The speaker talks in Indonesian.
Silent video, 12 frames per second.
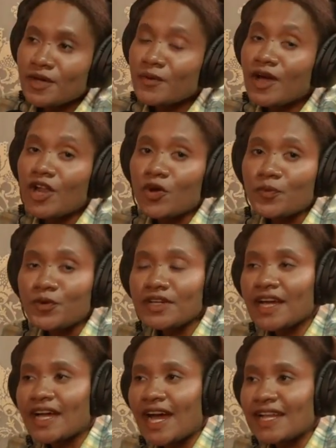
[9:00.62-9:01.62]
walaupun
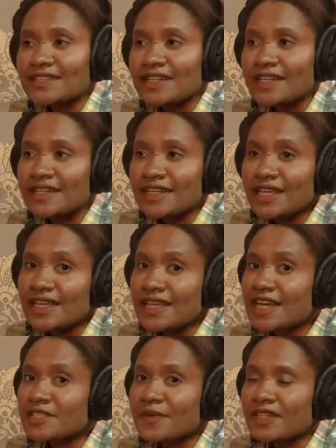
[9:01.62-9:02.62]
kakak Acel ini
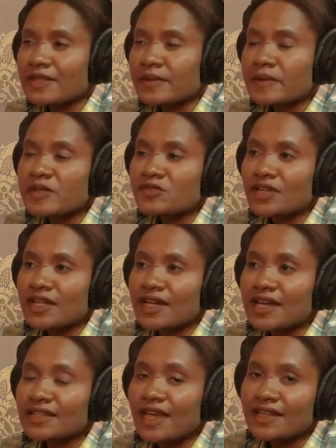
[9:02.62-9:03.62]
yang seperti teman-teman sudah
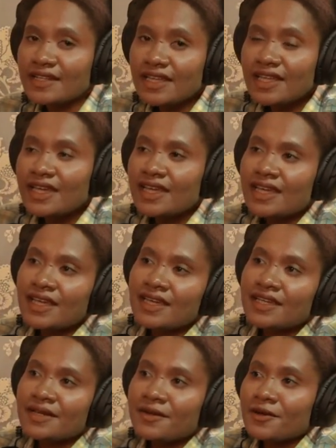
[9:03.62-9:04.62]
dengar tadi
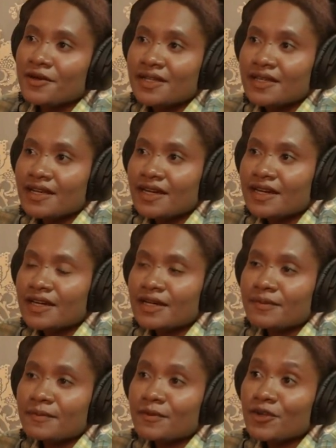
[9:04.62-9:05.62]
Eh,
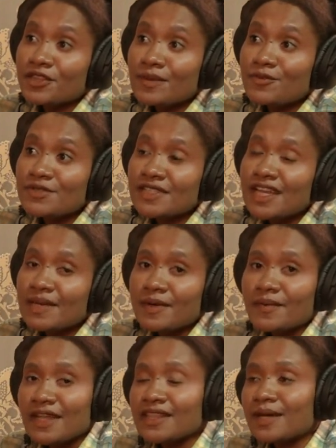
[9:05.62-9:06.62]
kontribusi dari
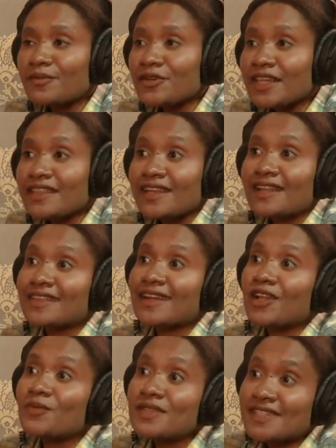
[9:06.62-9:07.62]
pemerintah mungkin tidak
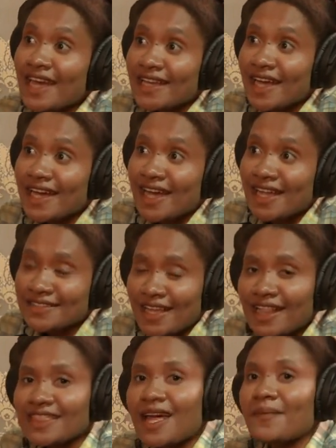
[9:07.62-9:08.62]
terlalu besar ya Kak
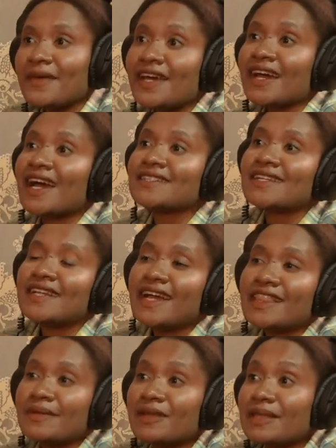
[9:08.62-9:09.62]
Acel, tapi Kak Acel
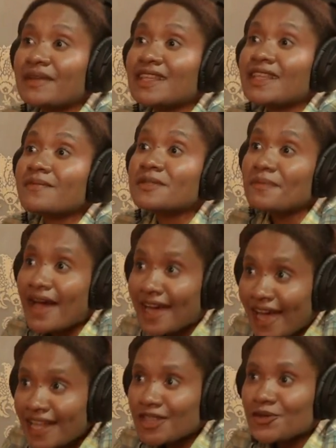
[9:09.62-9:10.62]
dengan teman-teman tetap
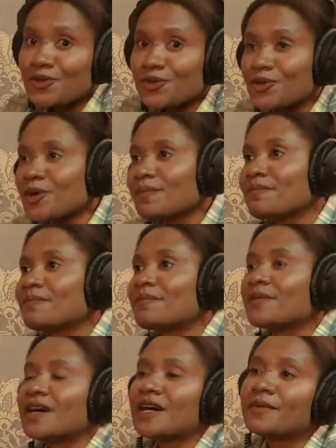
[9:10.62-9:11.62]
semangat untuk
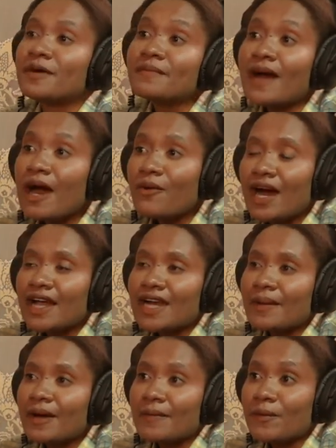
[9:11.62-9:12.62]
uh, membawa
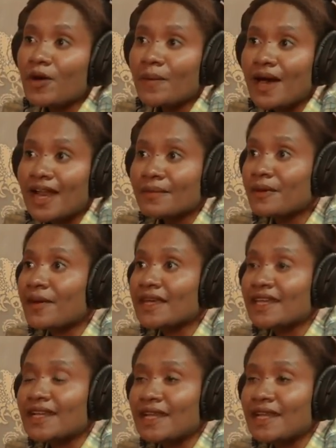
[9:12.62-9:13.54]
nama Papua Barat mewakili